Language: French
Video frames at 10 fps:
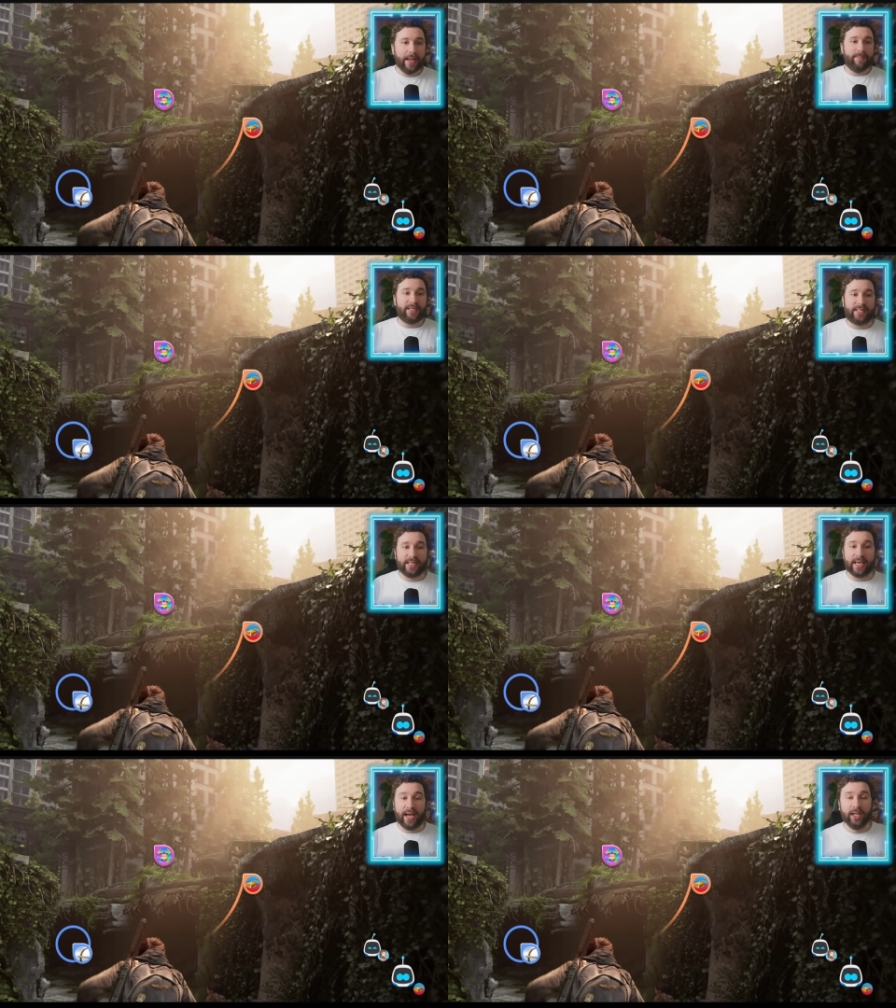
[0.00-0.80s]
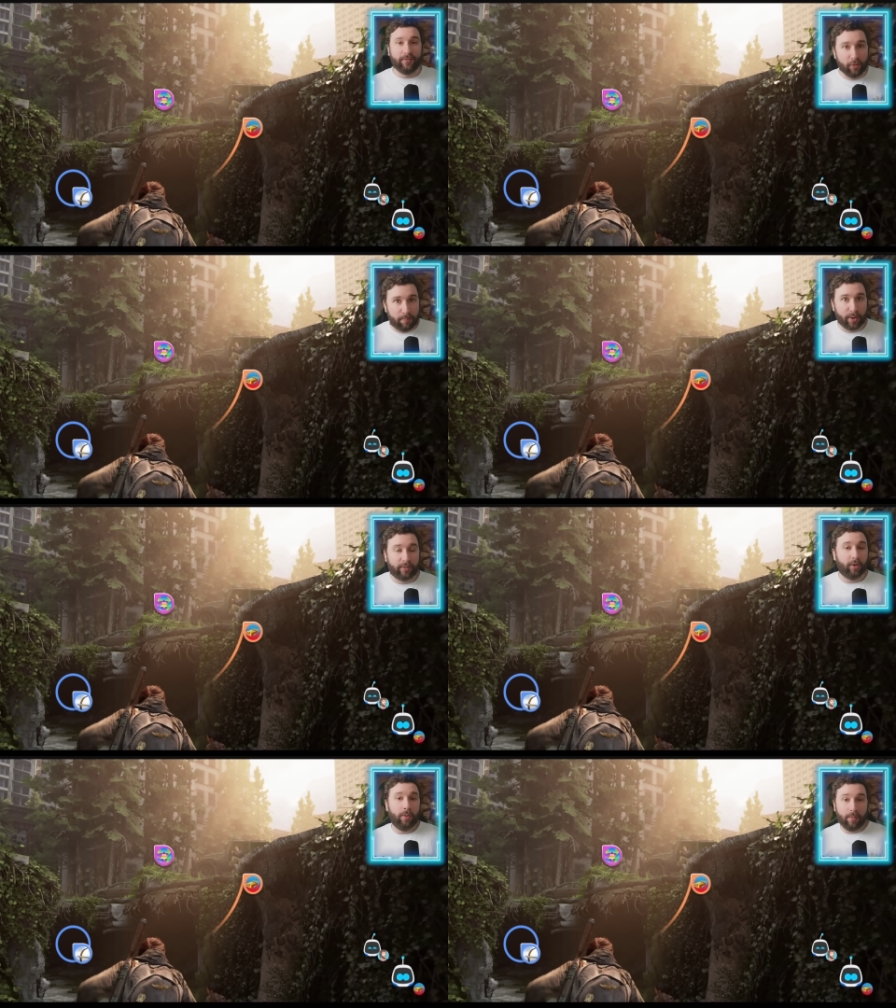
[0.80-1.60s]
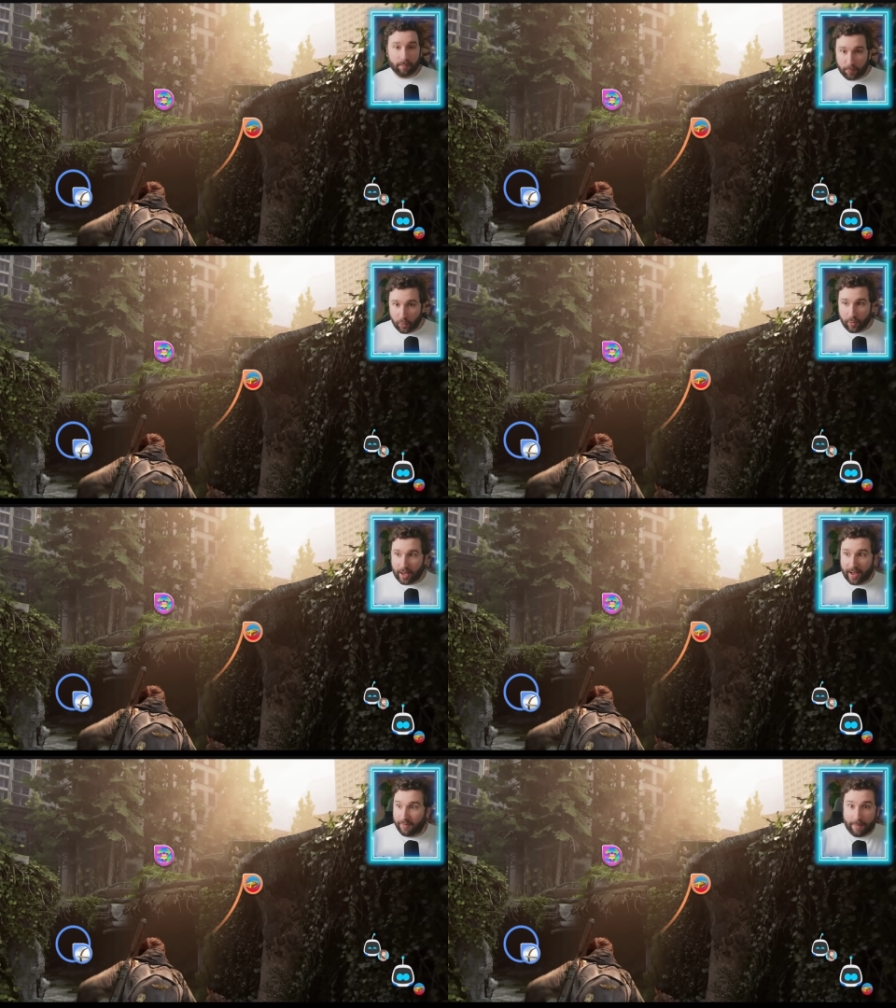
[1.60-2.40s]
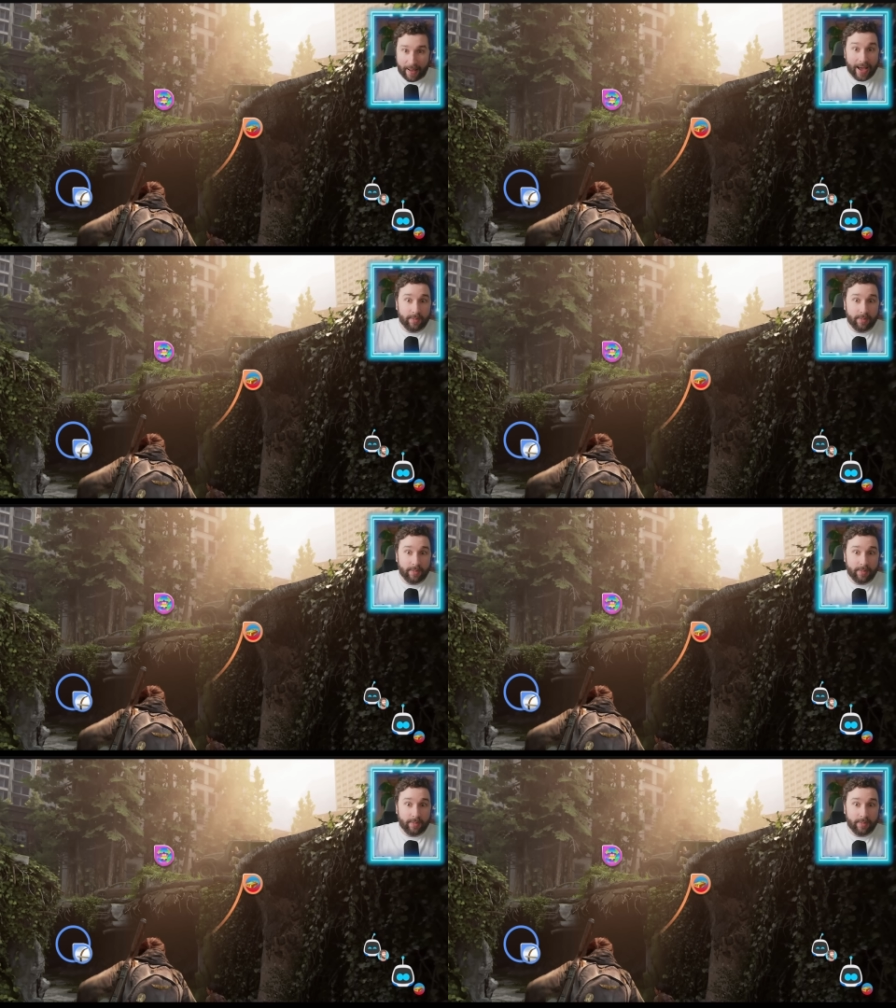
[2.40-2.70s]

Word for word: mais si un de vos potes peut avoir ah,